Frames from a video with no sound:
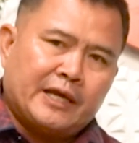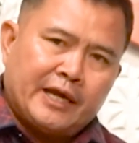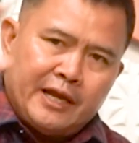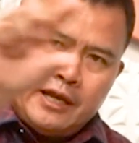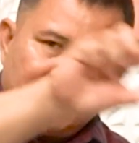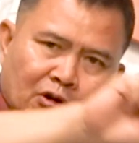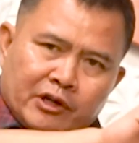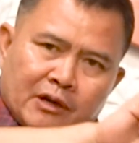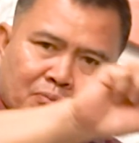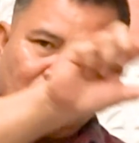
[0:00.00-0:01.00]
Ini kalau
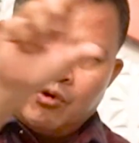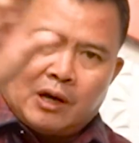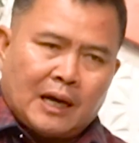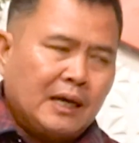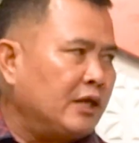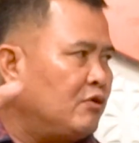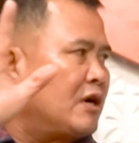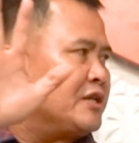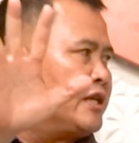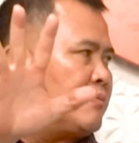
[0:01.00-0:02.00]
dia buka itu
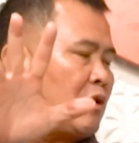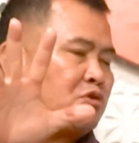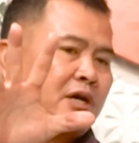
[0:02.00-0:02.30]
akan jadi bagus.